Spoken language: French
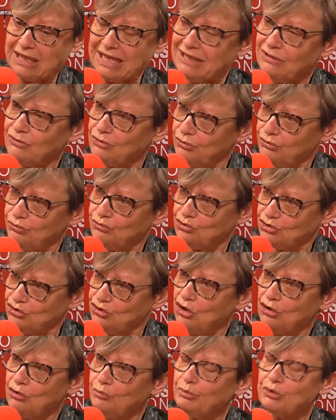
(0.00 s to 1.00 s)
incluse
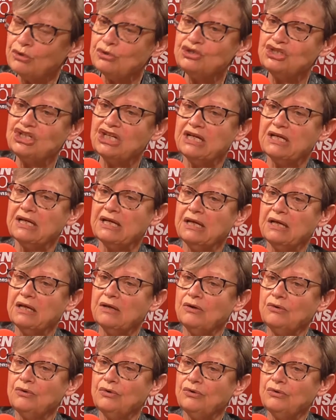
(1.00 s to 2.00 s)
dans le projet,
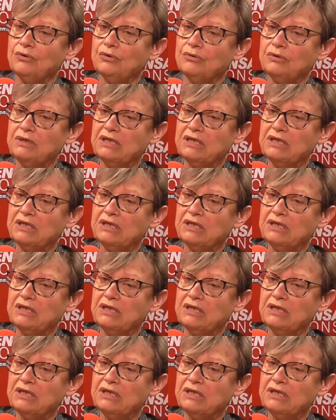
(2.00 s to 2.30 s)
euh,